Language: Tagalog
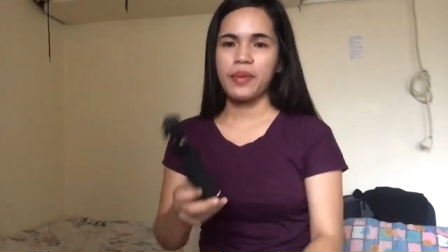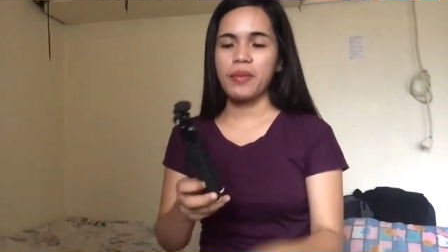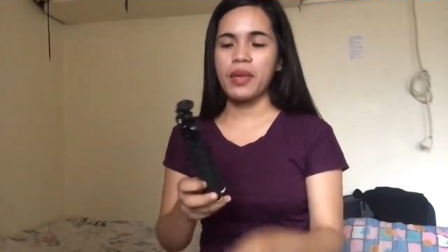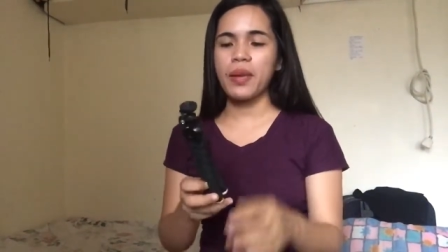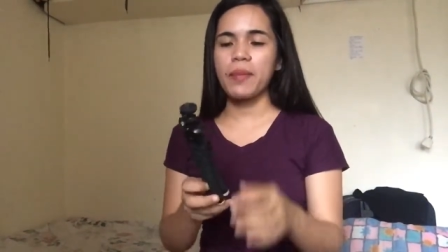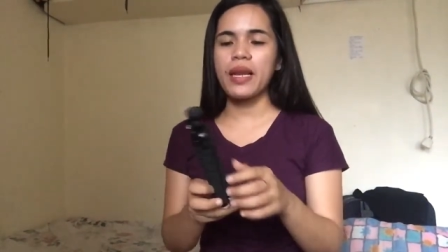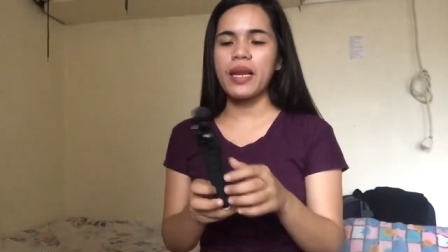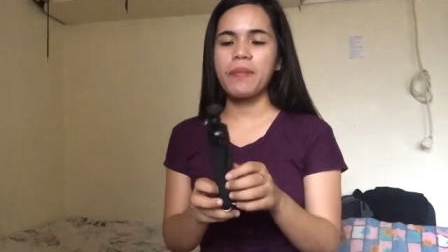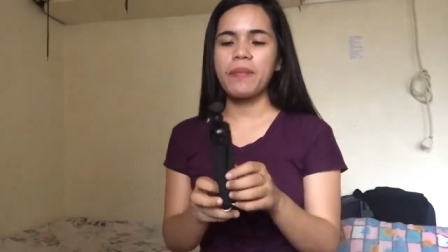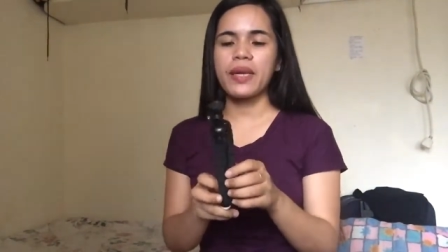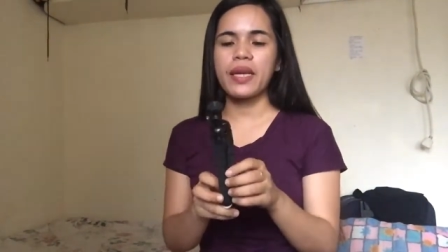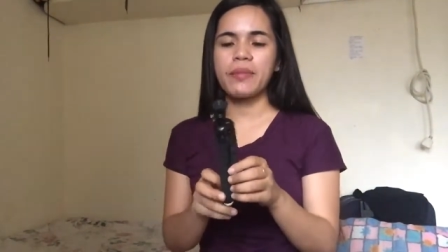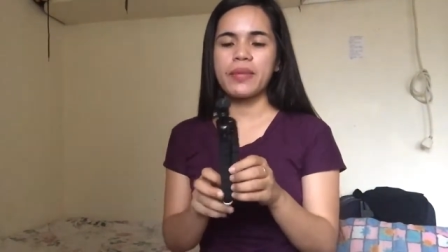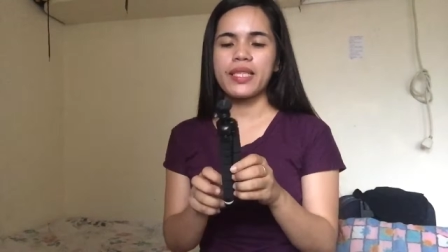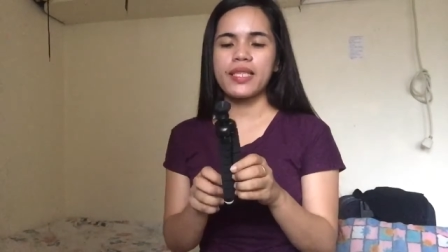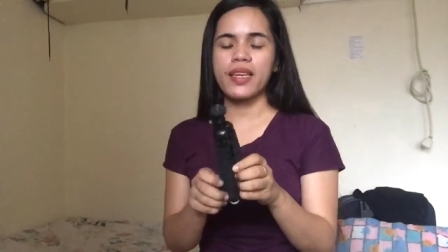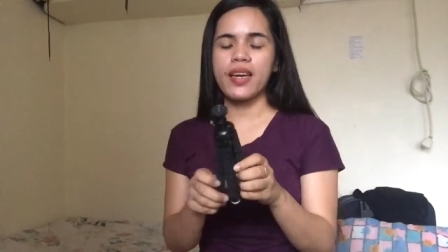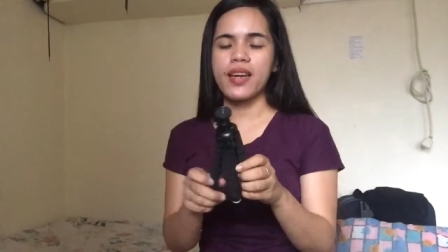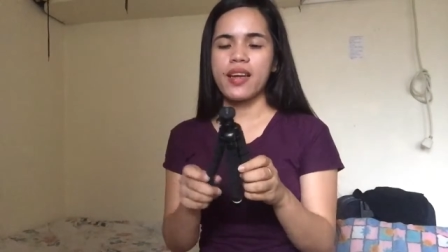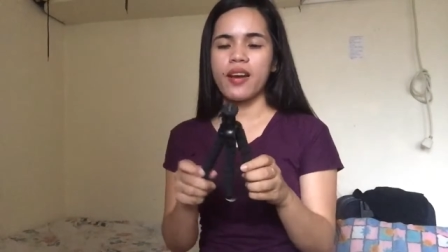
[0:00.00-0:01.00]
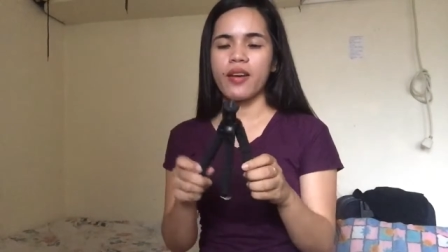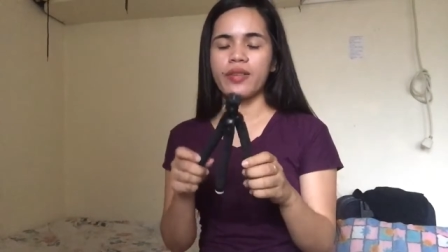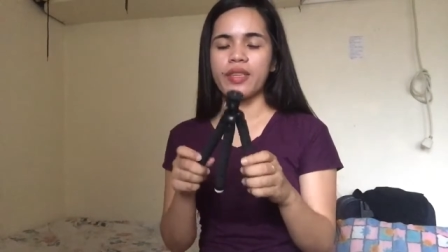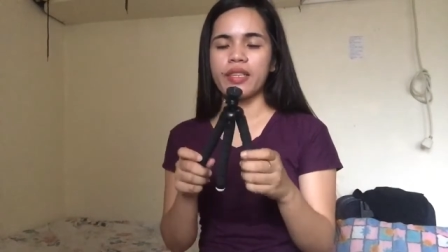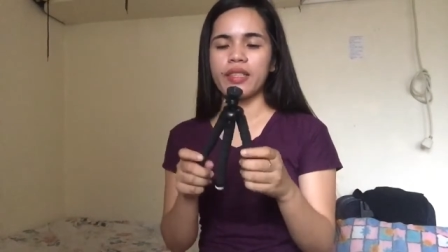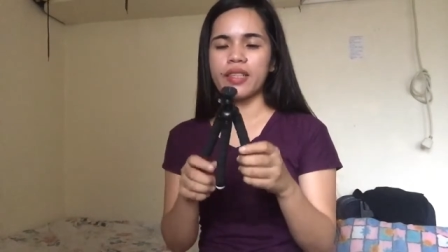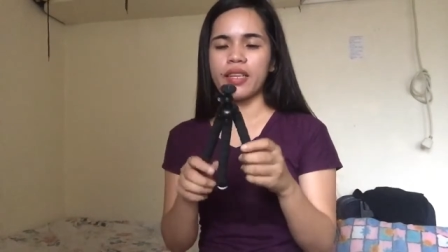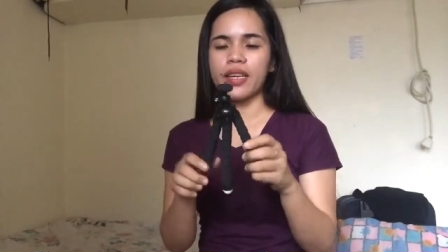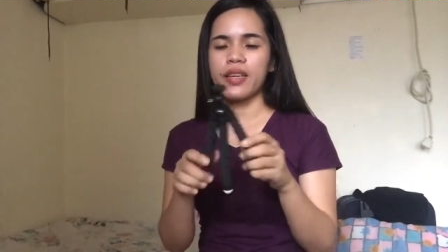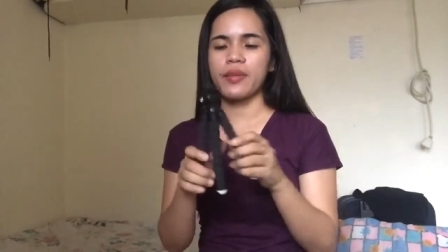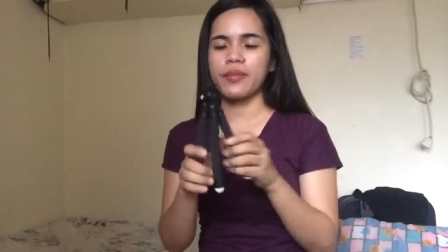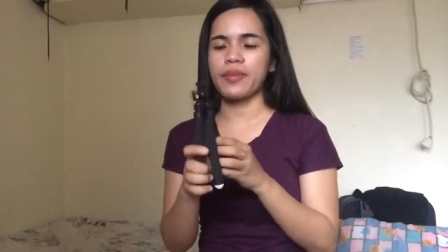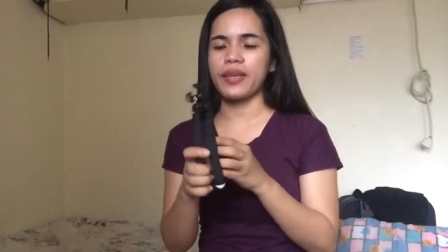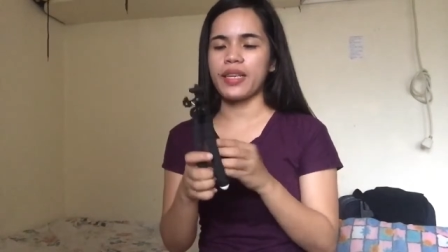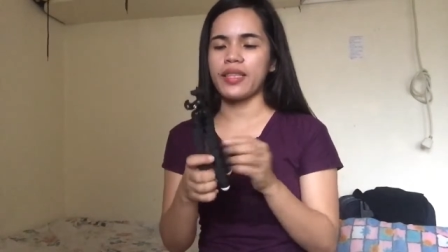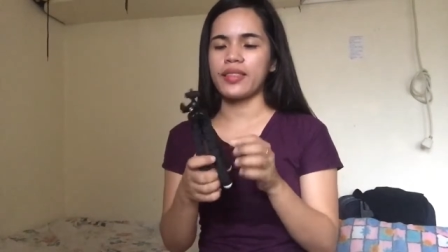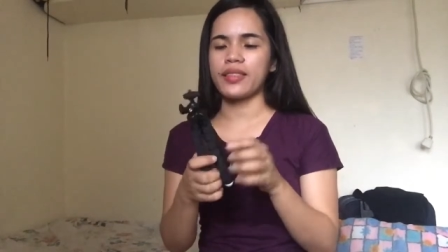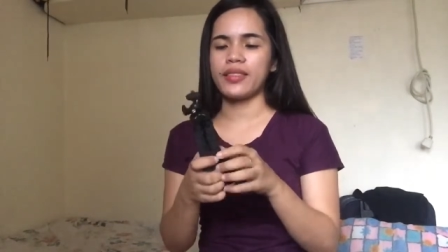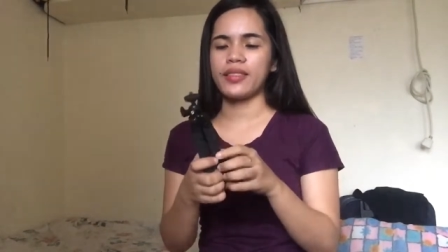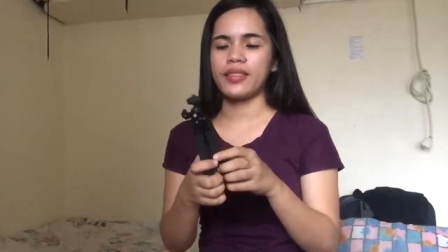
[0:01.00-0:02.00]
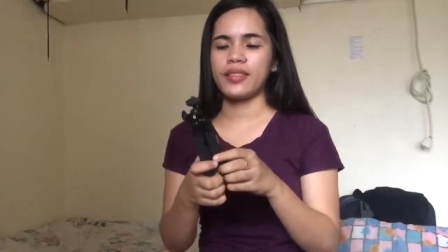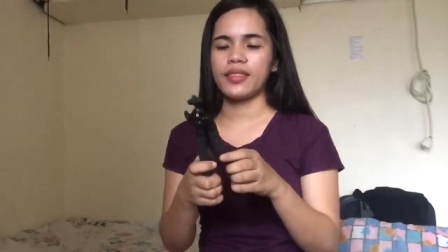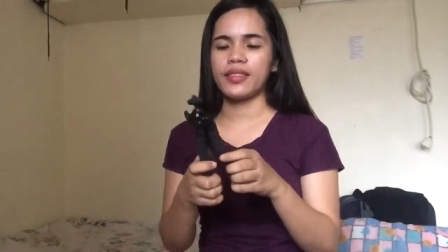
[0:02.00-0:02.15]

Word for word: Bibili pa naman sana ako ng tripod.